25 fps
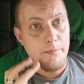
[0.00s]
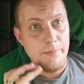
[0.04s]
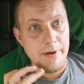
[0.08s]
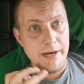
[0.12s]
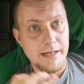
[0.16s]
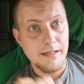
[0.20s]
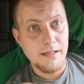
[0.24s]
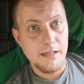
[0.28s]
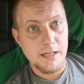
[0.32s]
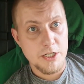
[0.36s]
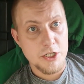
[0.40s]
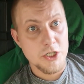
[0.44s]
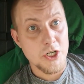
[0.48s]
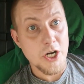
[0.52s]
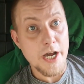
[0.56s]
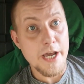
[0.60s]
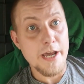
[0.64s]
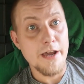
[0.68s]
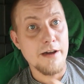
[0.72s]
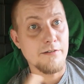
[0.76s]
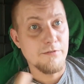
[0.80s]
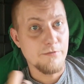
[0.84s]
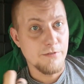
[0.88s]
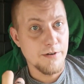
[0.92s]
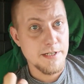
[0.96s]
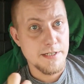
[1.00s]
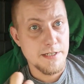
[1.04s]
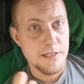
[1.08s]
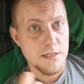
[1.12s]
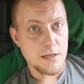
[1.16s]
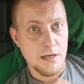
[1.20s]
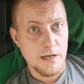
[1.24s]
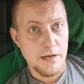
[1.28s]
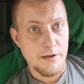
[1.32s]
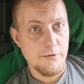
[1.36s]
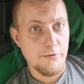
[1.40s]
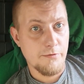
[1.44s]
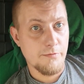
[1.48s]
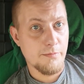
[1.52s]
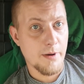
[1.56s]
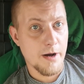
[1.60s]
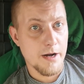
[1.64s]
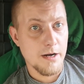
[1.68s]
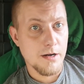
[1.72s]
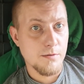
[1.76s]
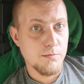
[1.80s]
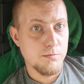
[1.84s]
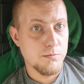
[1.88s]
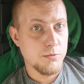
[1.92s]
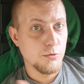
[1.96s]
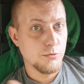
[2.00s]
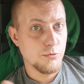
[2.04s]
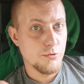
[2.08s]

приглашая водителей в парк,